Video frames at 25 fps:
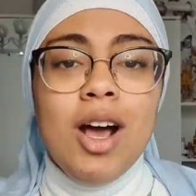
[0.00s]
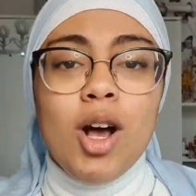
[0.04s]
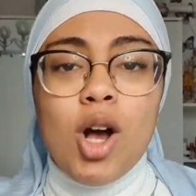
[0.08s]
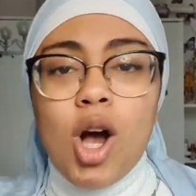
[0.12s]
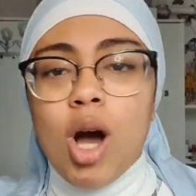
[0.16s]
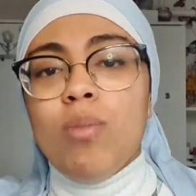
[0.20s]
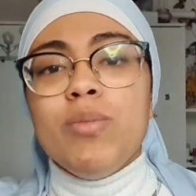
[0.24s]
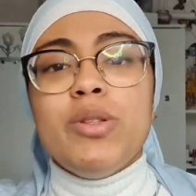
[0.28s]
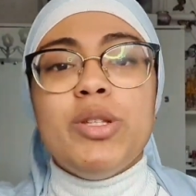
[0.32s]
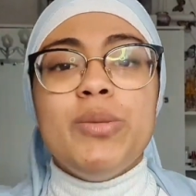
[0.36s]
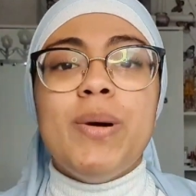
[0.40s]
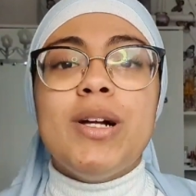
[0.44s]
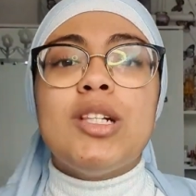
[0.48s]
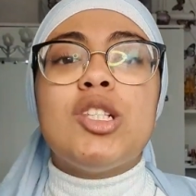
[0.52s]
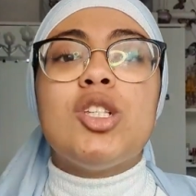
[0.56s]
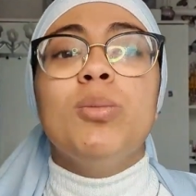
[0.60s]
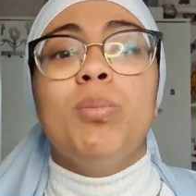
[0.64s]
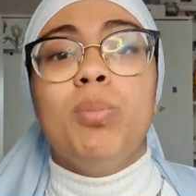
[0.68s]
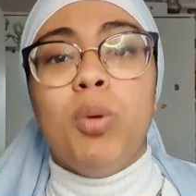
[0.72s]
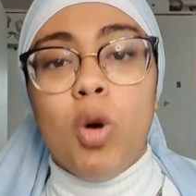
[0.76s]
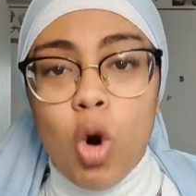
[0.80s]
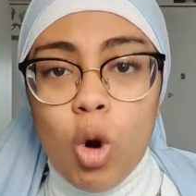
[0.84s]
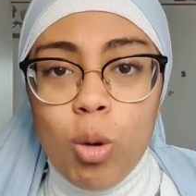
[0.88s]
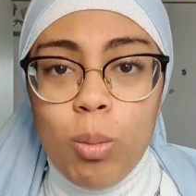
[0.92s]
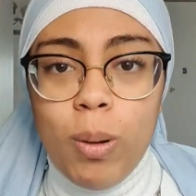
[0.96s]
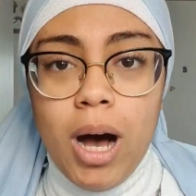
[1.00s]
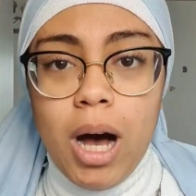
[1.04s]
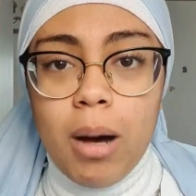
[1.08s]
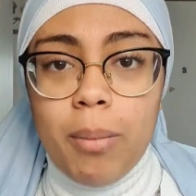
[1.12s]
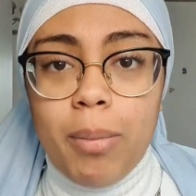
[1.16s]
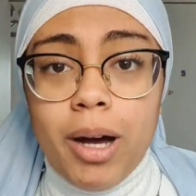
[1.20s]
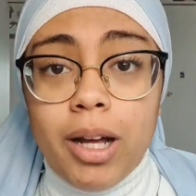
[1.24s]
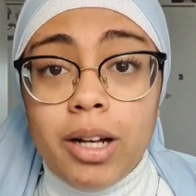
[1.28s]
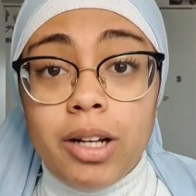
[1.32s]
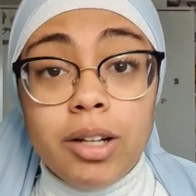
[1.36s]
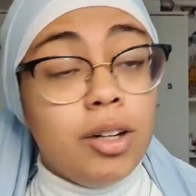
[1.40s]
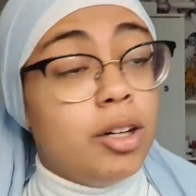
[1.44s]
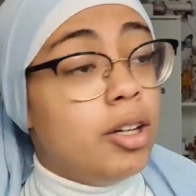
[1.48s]
Kommen Sie mal zum
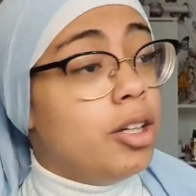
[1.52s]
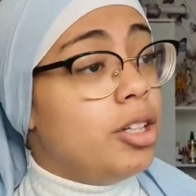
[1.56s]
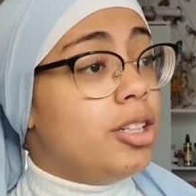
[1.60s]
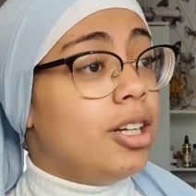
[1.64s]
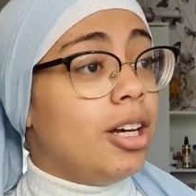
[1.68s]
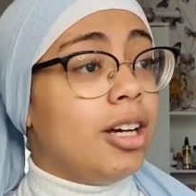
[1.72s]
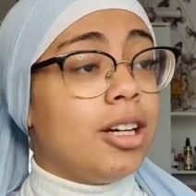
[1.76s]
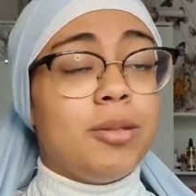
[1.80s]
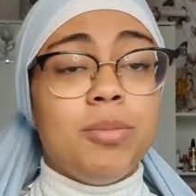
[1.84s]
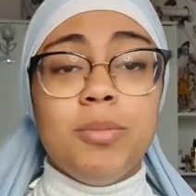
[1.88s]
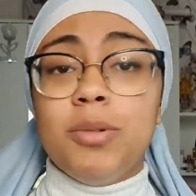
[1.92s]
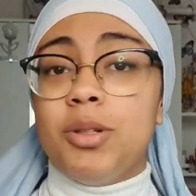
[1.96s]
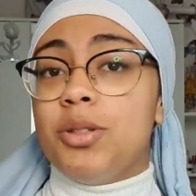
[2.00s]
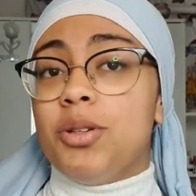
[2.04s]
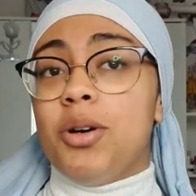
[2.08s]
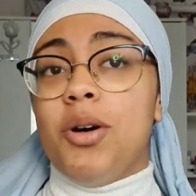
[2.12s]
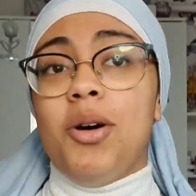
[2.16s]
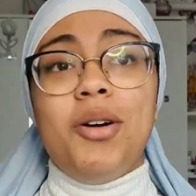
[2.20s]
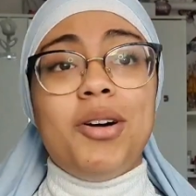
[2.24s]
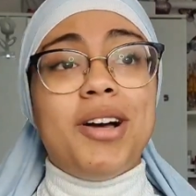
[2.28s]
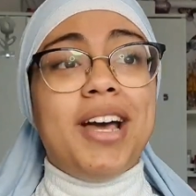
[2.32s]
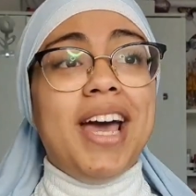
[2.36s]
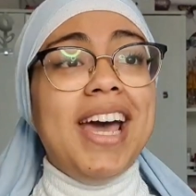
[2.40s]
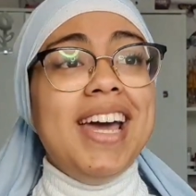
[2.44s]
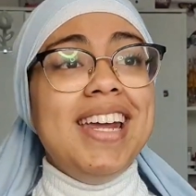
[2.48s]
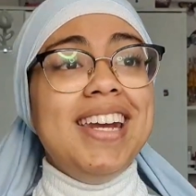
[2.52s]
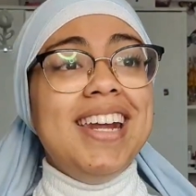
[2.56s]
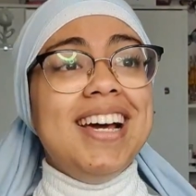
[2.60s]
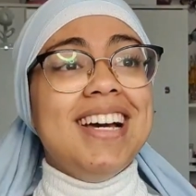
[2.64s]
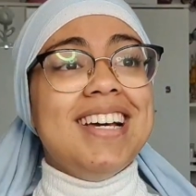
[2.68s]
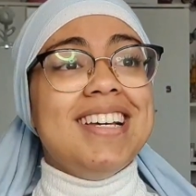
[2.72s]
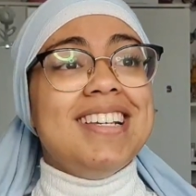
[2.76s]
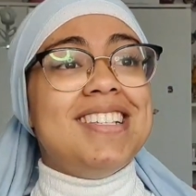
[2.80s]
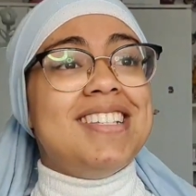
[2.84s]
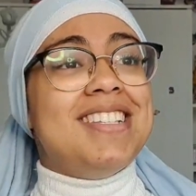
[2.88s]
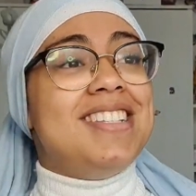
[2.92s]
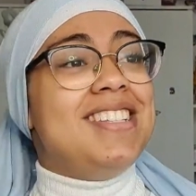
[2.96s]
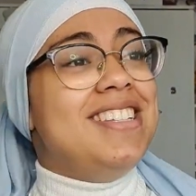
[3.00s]
Probearbeiten. Ich dachte mir so, okay,
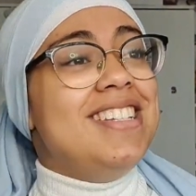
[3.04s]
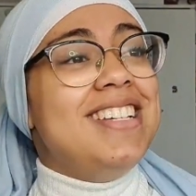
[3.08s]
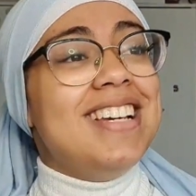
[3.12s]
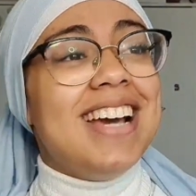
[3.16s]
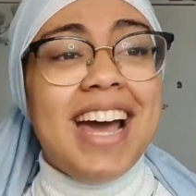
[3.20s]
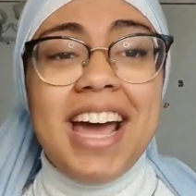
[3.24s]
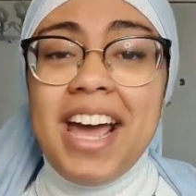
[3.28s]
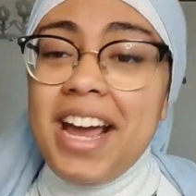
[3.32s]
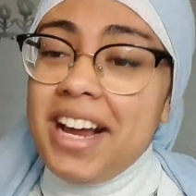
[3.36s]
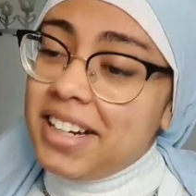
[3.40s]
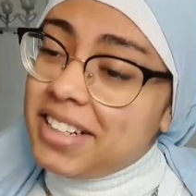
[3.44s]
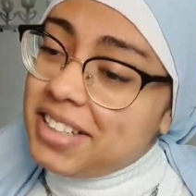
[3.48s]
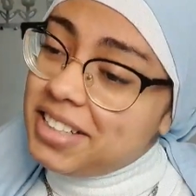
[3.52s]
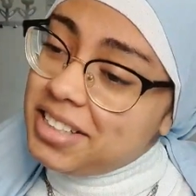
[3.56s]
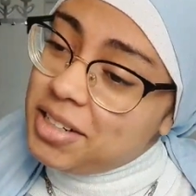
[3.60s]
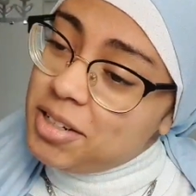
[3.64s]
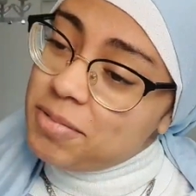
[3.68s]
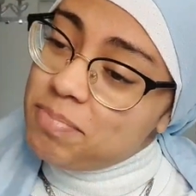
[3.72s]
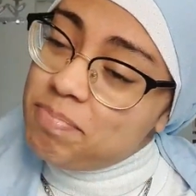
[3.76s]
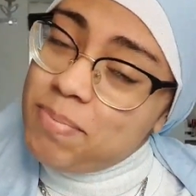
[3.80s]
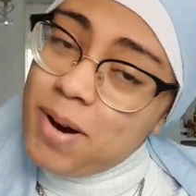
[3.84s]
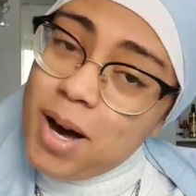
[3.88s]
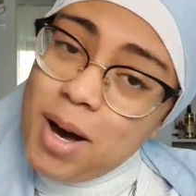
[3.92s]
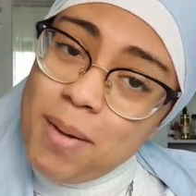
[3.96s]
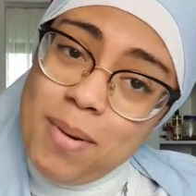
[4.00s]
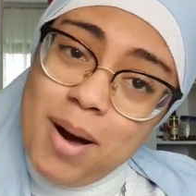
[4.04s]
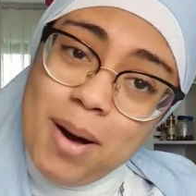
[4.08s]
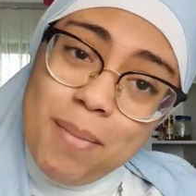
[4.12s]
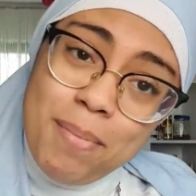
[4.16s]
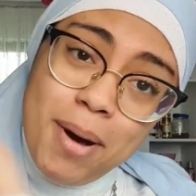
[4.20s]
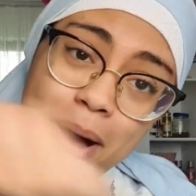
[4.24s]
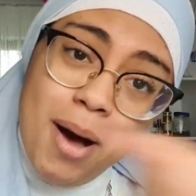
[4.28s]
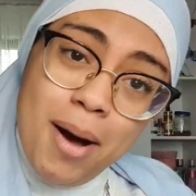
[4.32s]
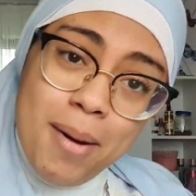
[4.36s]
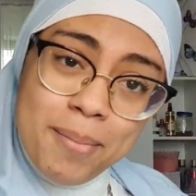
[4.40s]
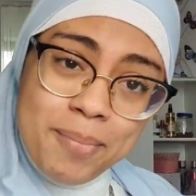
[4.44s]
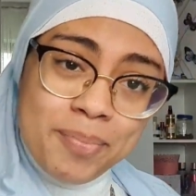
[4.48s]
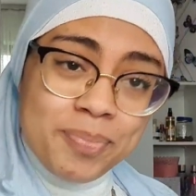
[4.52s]
nice, direkt, bam, bam,
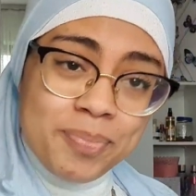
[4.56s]
bam.